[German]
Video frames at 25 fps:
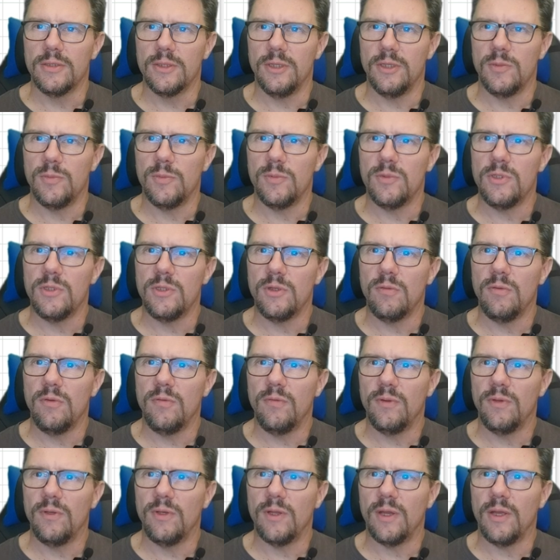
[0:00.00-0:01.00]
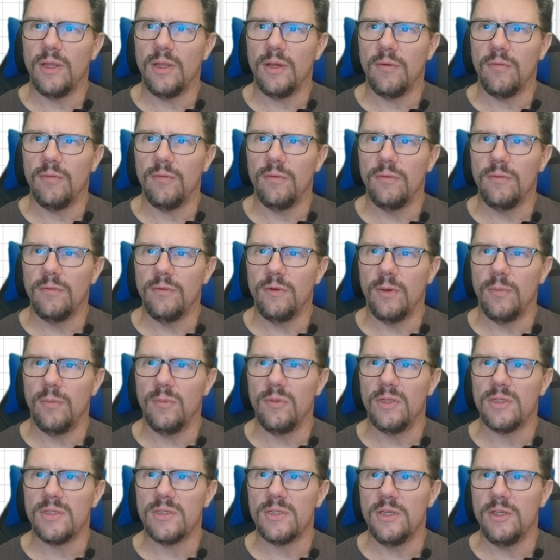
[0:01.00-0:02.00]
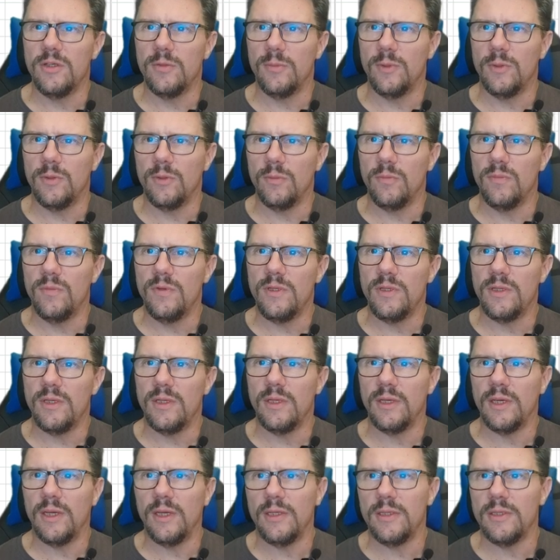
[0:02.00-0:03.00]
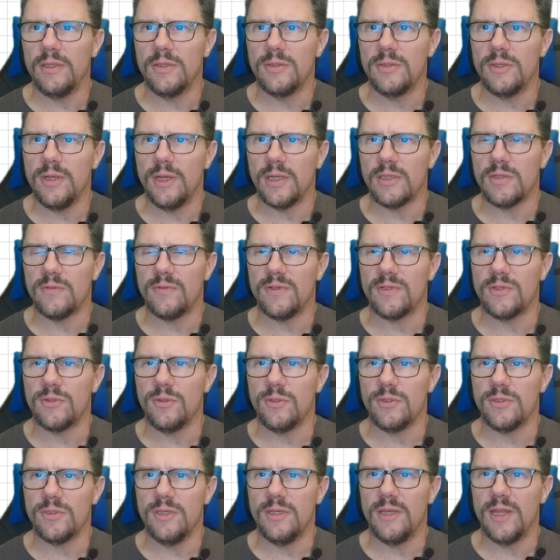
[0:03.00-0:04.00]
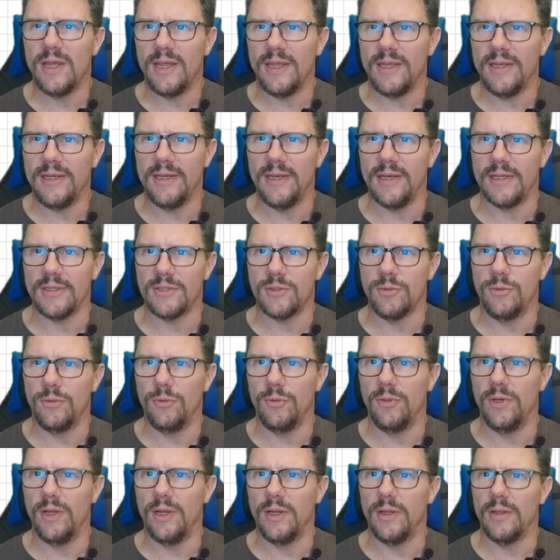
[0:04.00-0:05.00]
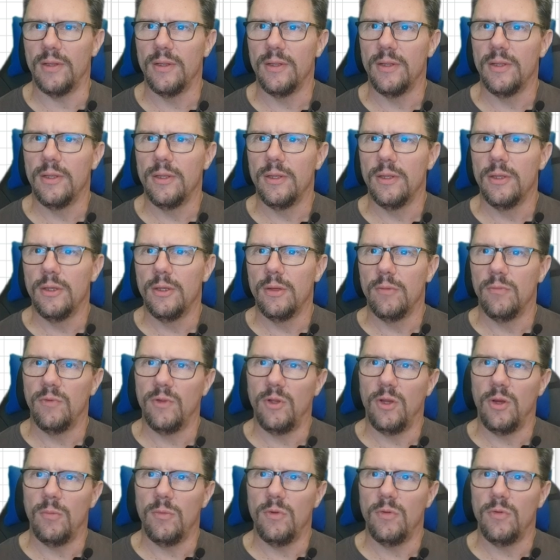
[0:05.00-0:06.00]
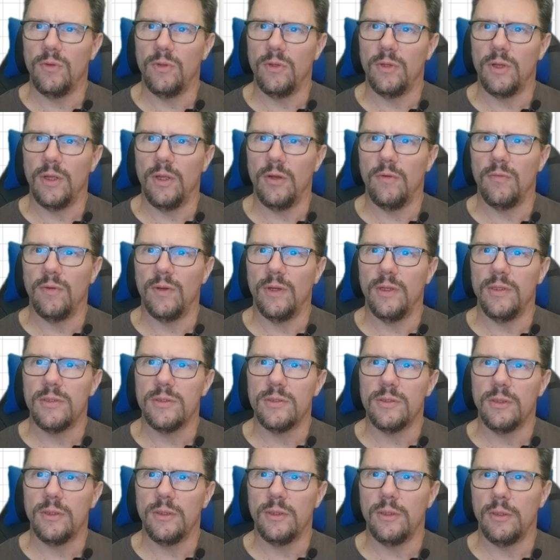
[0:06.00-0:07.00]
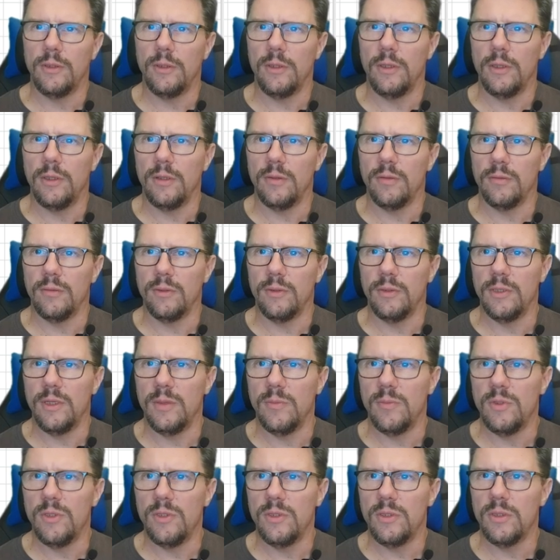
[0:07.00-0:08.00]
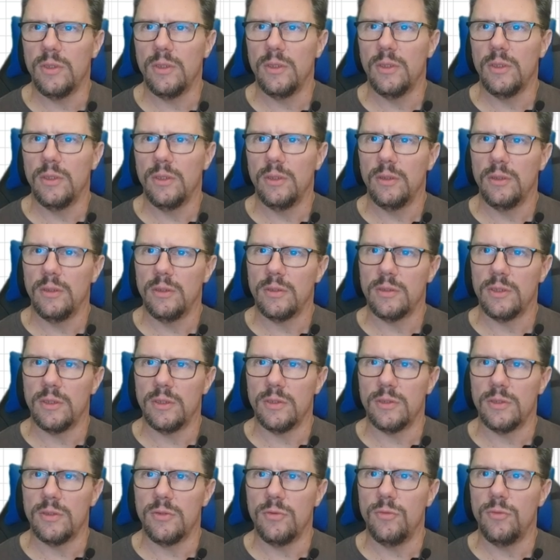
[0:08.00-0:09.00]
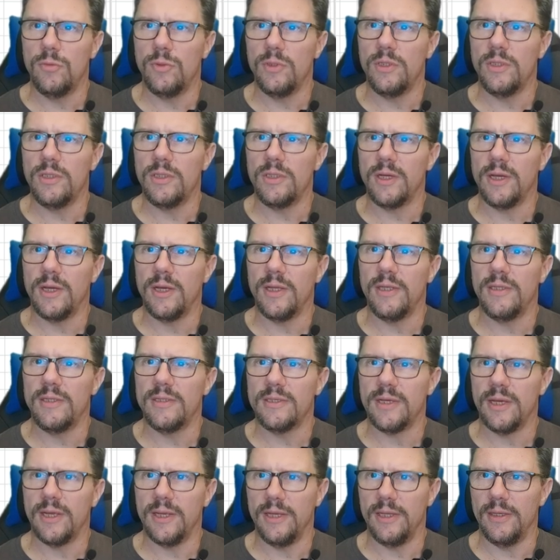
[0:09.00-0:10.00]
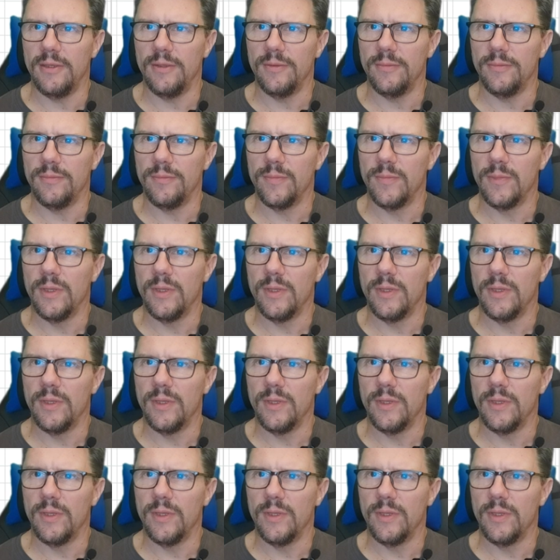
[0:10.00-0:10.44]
Und jetzt muss ich irgendwie von drei auf fünf kommen und das geht immer um mich. Ich rechne zuerst, was kostet ein Glas Cola? Und wie komme ich von drei auf eins? Naja, klar, indem ich das Ganze durch drei teile.